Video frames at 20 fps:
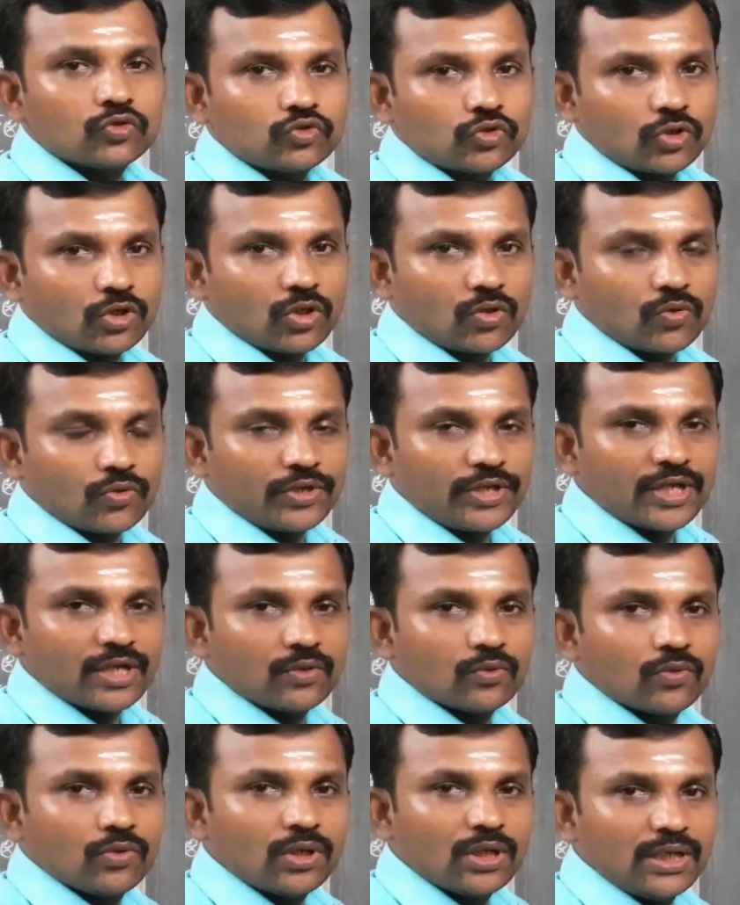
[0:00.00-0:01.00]
சொல்லக்கூடிய
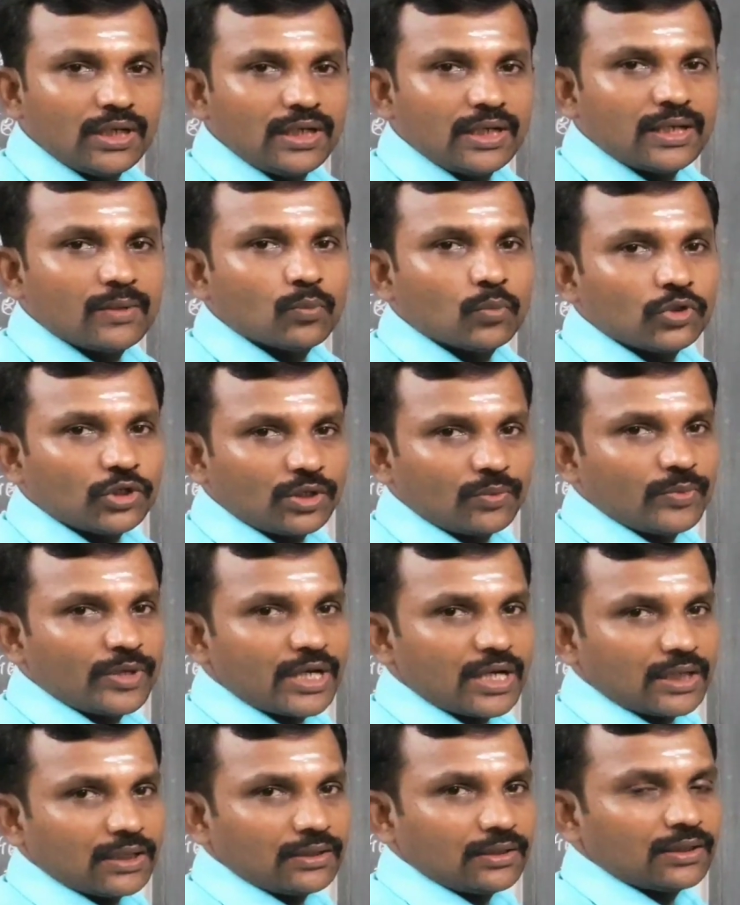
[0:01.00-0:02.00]
நூல்களிலே
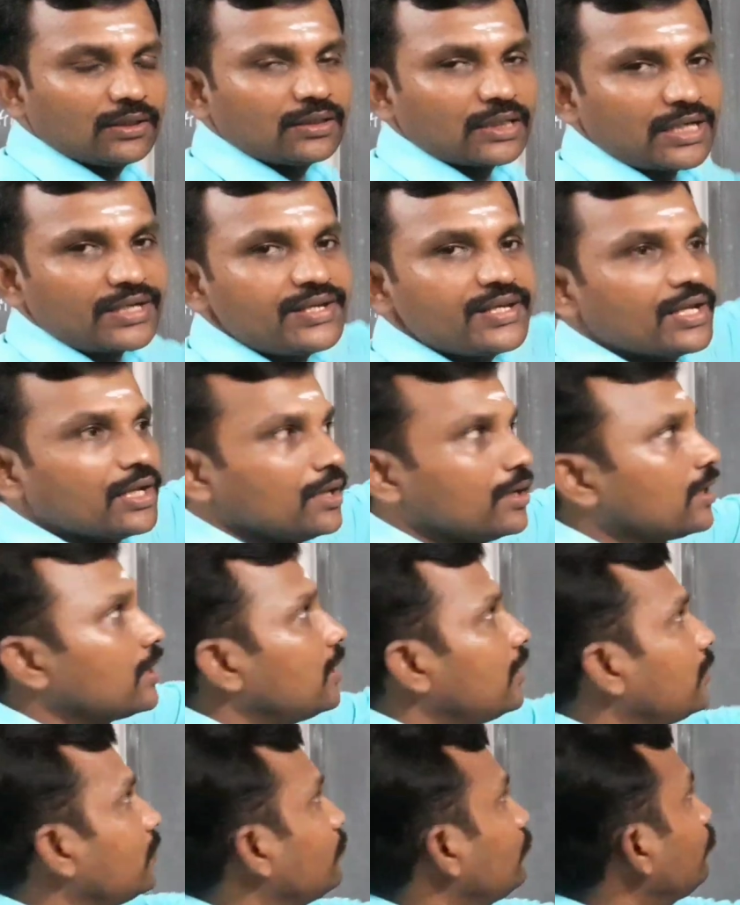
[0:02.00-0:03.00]
முதன்மையானது தண்டி
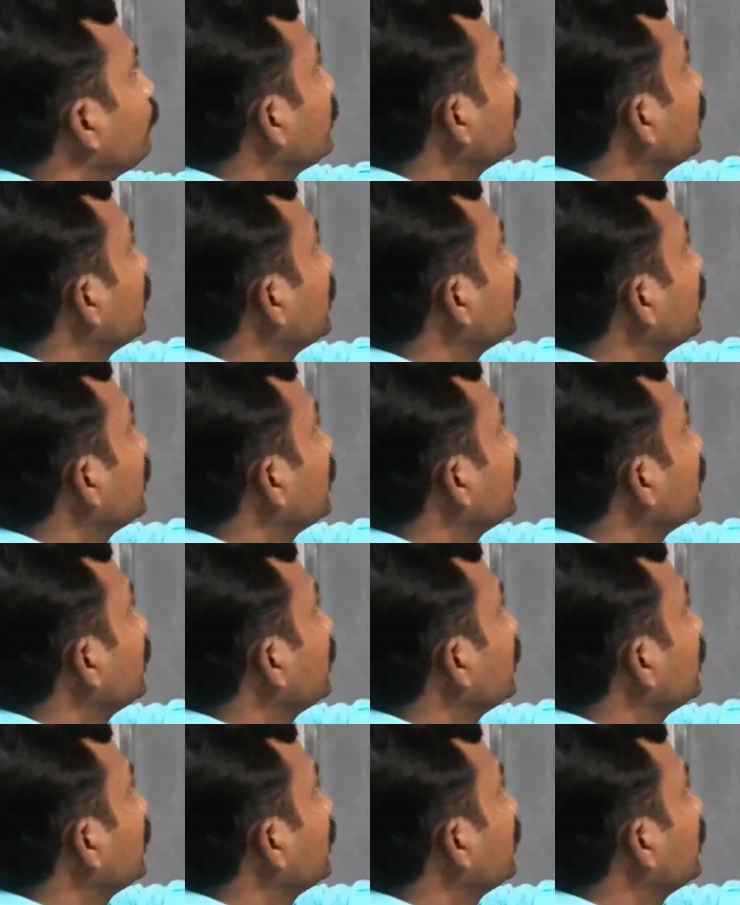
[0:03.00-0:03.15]
அலங்காரம்